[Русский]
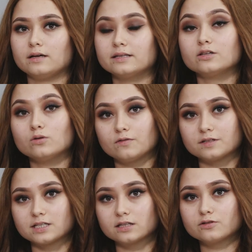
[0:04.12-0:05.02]
Это
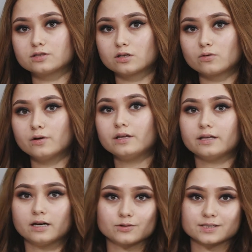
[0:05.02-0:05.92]
новости одной строкой
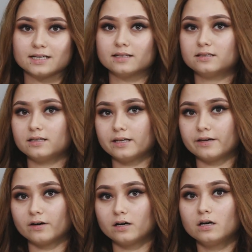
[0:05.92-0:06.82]
я Розалия
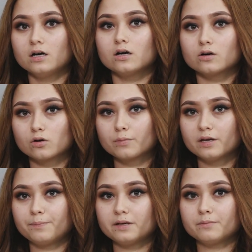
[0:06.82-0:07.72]
Таналиева. Громкие
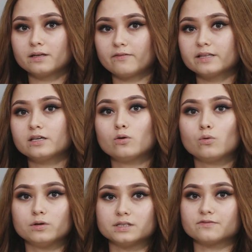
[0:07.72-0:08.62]
переименования
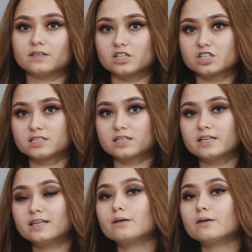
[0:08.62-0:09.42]
улиц в нашей стране